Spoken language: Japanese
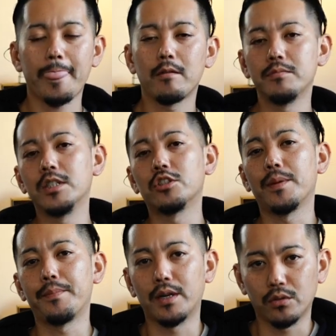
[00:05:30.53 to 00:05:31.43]
ろ、海中が
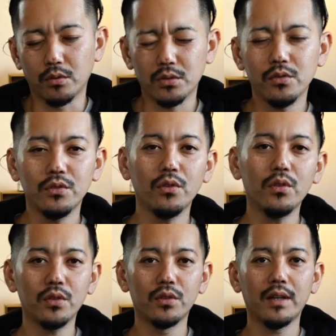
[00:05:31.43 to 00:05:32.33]
いっぱいあるところ、そういうとこ
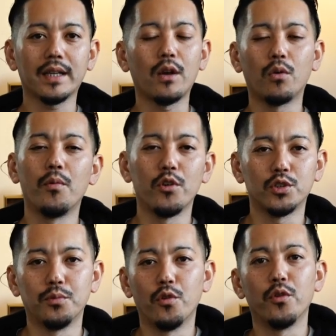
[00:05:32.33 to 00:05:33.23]
ろっていうのは結構催
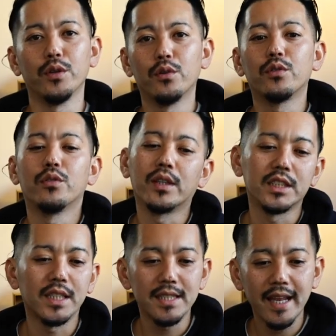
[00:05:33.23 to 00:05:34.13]
しも多いよっていう感
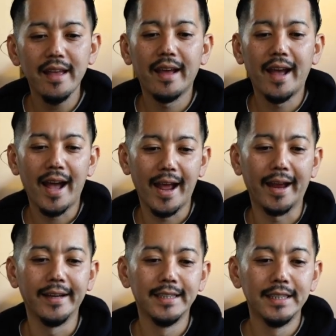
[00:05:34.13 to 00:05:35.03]
じですね。は
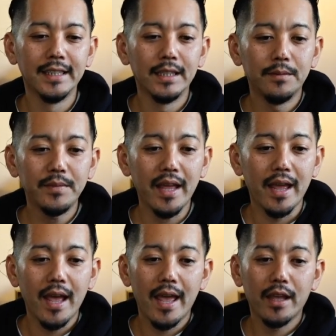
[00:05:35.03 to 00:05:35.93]
い。で、
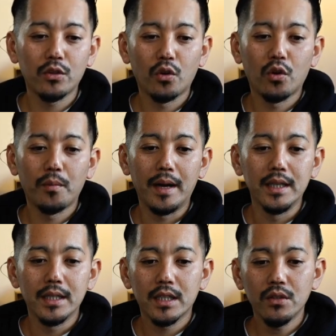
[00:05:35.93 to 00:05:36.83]
えっ、ー、と、
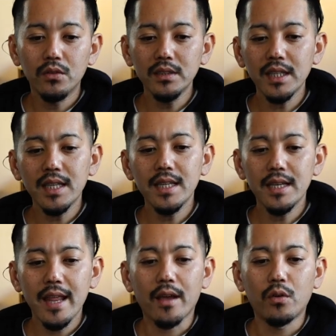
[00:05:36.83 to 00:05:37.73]
まあ、基本的
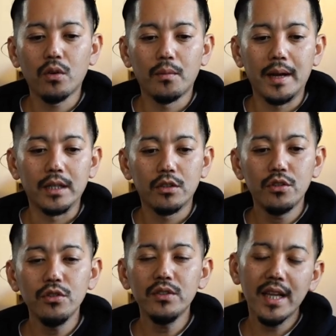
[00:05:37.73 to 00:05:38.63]
にね、この、まあ、
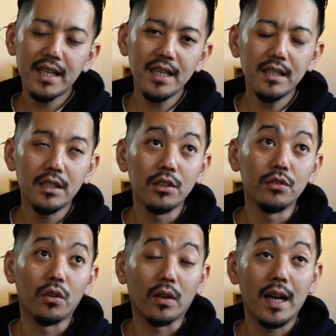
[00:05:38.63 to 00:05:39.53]
旧暦ってい
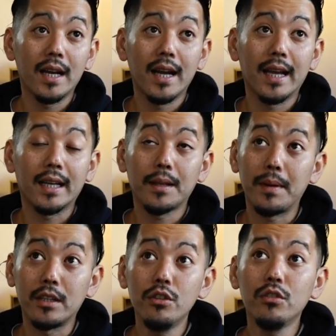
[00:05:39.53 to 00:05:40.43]
うのの考え方、
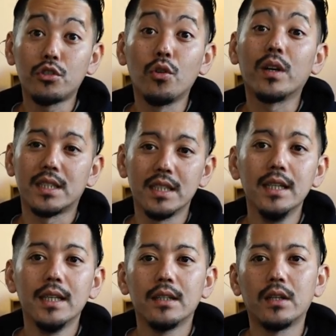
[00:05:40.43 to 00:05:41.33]
まあ、旧の正
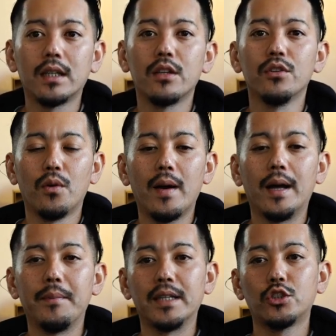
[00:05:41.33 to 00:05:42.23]
月っていうの
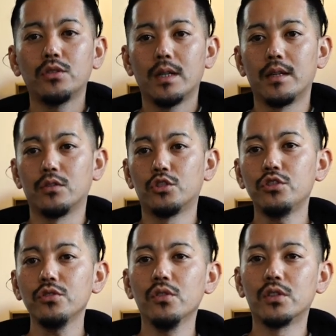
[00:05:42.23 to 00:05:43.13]
は、まあ、あの、
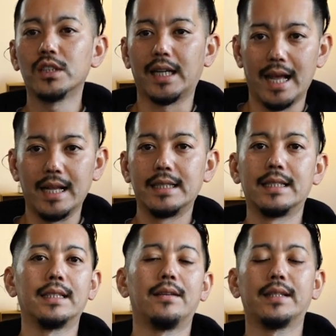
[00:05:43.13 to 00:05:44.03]
中国から
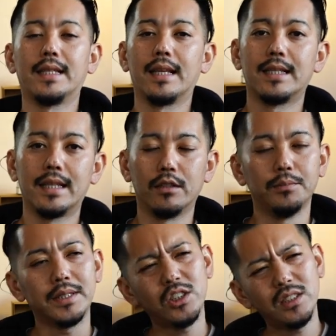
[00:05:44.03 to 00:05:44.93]
伝わってきている、
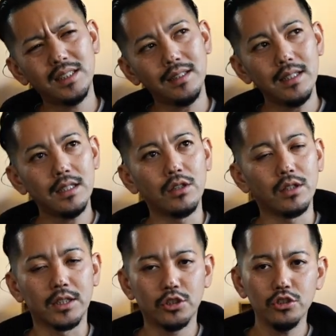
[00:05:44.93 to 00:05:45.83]
まあ、伝わってきてい
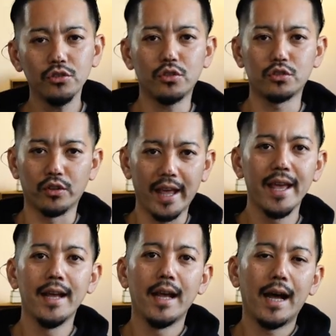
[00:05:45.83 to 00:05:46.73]
るか、中国とね、
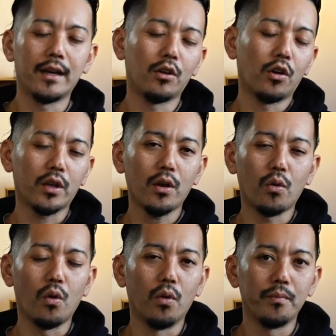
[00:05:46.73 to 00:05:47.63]
あの、結
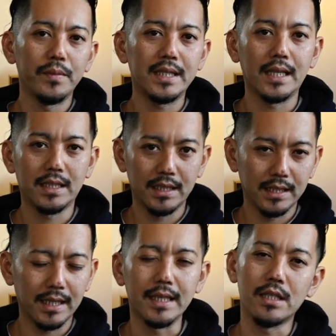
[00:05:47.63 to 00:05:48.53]
構密
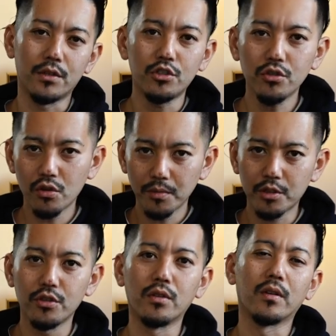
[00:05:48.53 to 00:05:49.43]
接なんですよ。中国
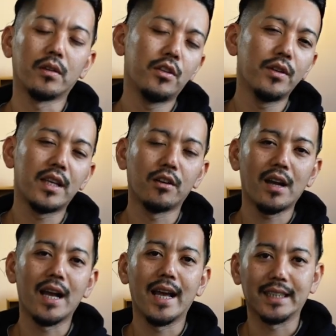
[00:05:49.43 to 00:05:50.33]
も旧の、旧暦の
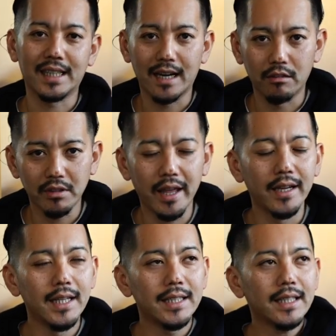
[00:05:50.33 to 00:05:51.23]
考え方なの
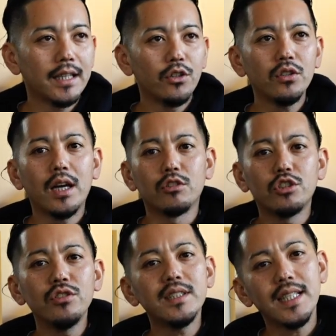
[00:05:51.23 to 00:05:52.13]
で、だからよくあの、
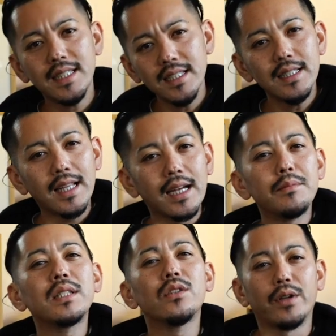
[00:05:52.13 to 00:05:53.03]
春節ってあり
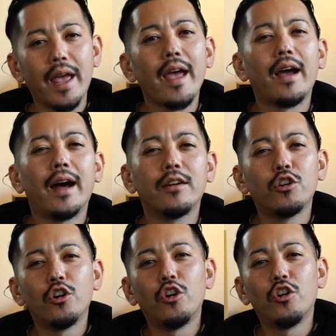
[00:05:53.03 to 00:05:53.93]
ますよね。あ
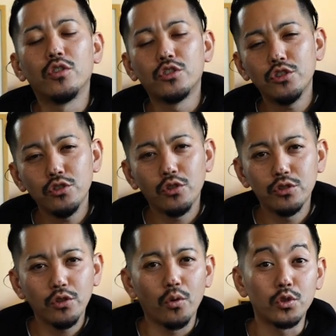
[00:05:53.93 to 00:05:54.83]
の中
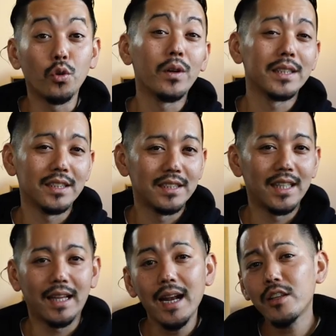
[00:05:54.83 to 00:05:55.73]
国のお正月っ
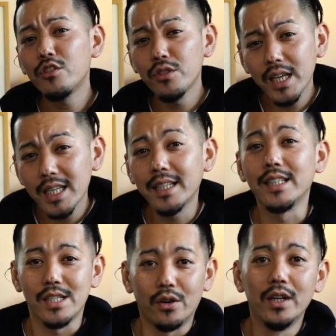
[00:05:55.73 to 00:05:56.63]
てあれ旧暦なん
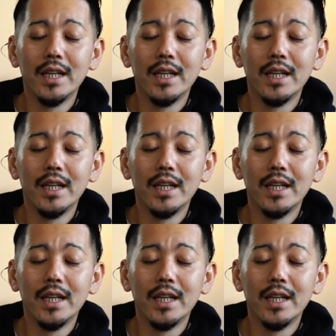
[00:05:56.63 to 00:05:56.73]
ですよ。